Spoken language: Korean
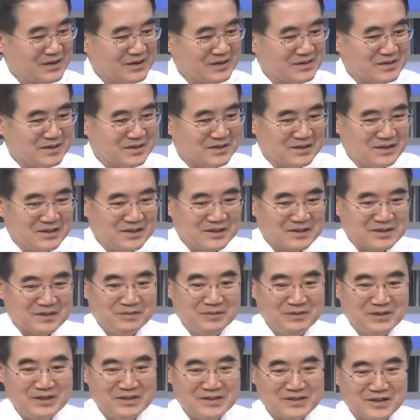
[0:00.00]
자,
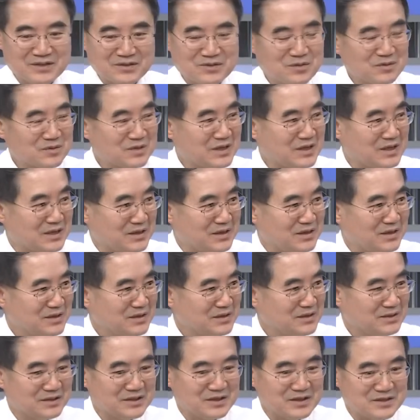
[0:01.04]
금리 인상 효과
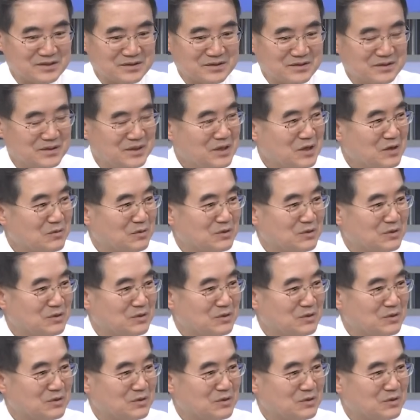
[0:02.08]
이렇게 해서